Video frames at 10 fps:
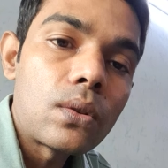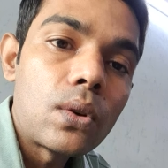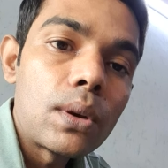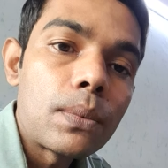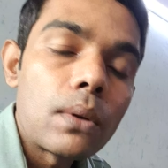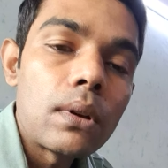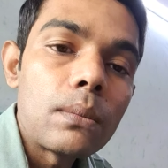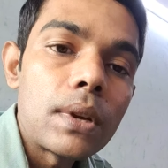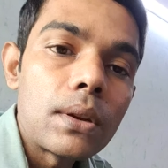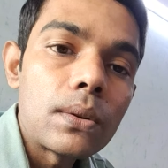कोई प्रॉब्लम
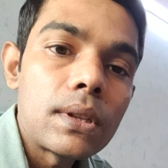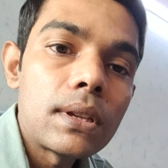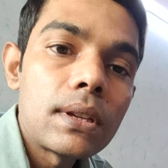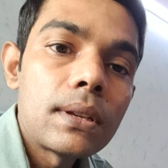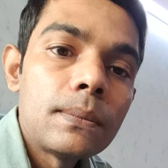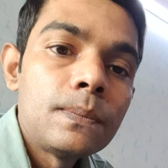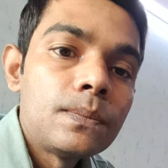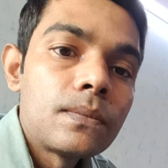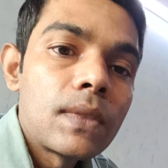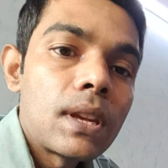नहीं
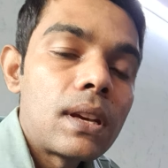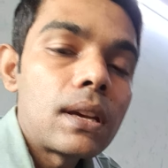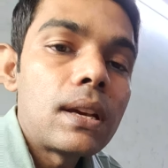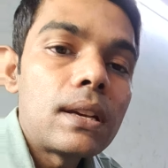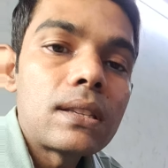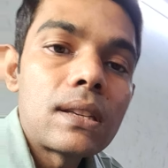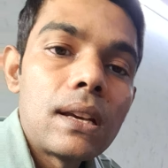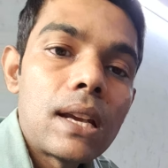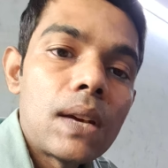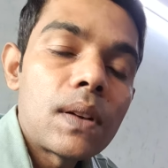होती ठीक है
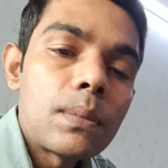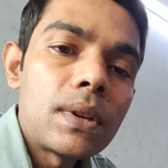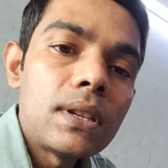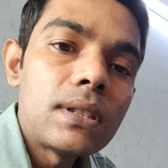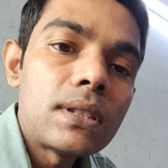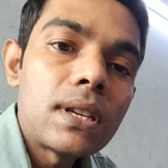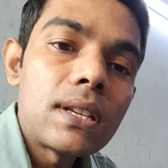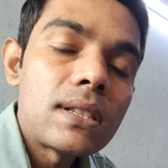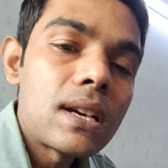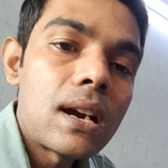इसकी लाइफ आपकी
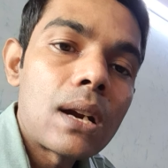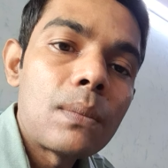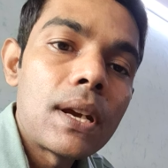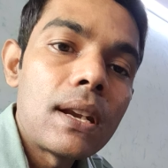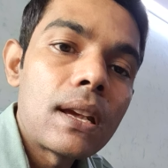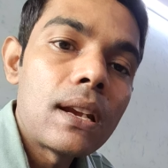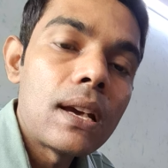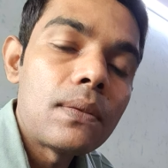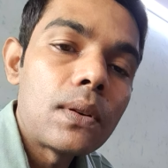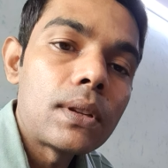छः से आठ महीने की
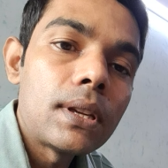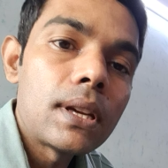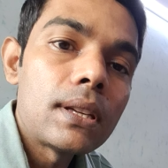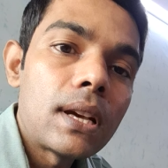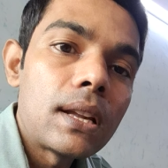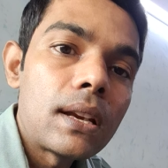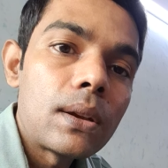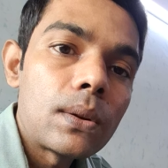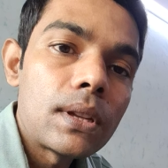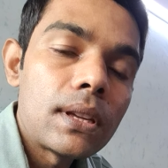लाइफ होती है ज़्यादा
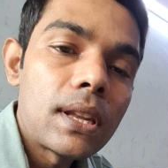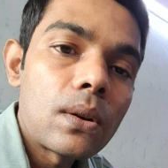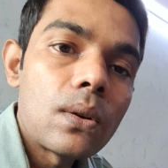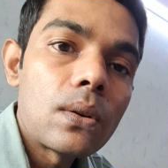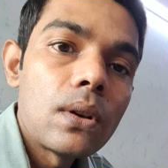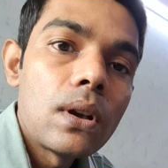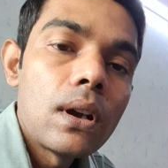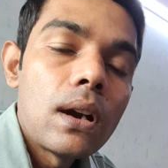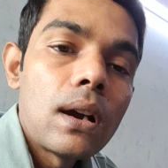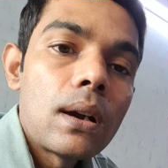नहीं होती देखो
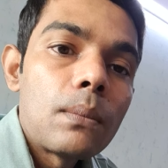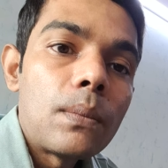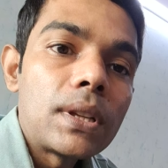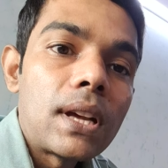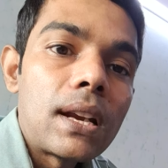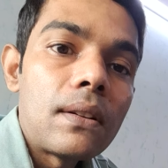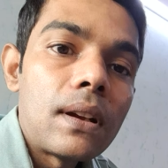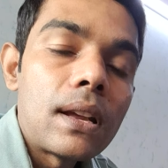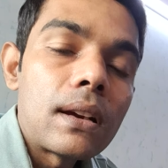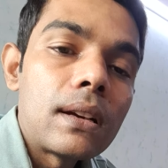बताने
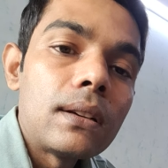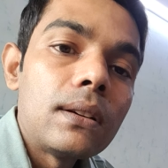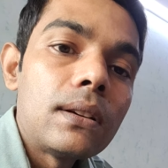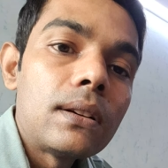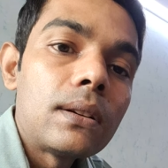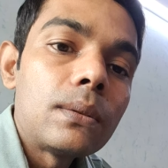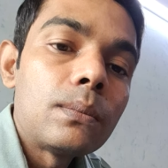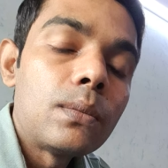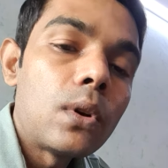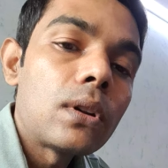वाले
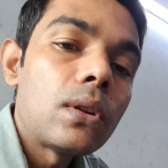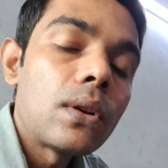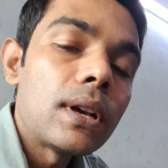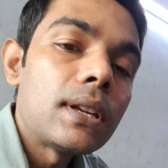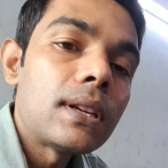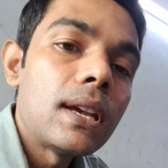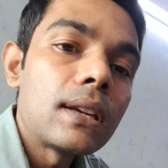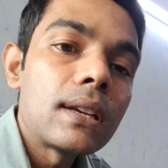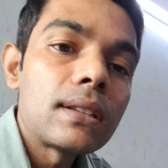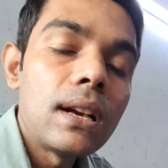बहुत लोग हैं जैसे
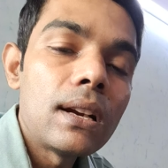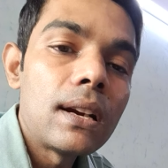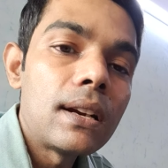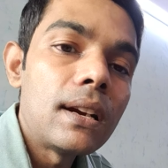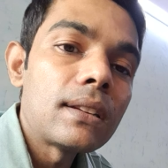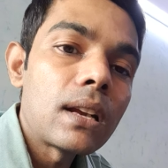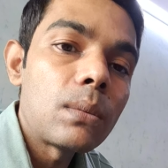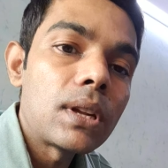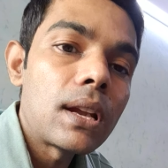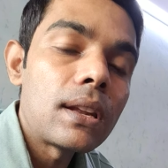एक एक साल डेढ़ डेढ़ साल
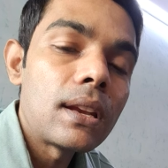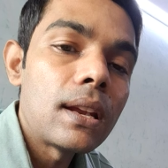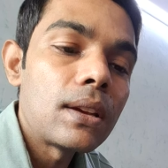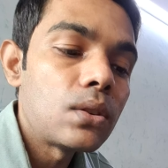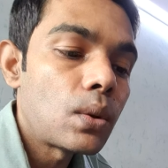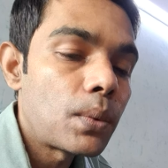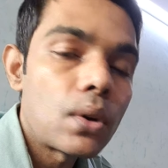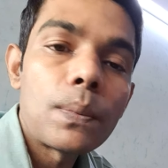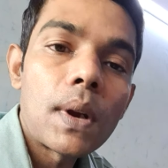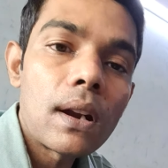बता देते हैं लेकिन जो
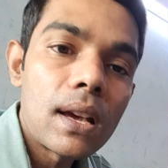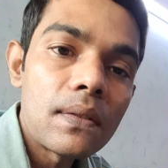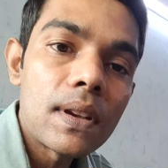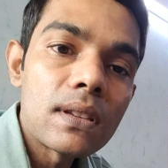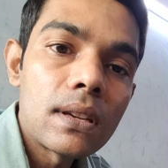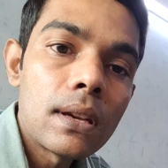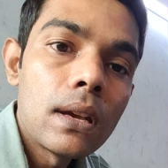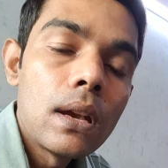प्रॉपर लाइफ है इसकी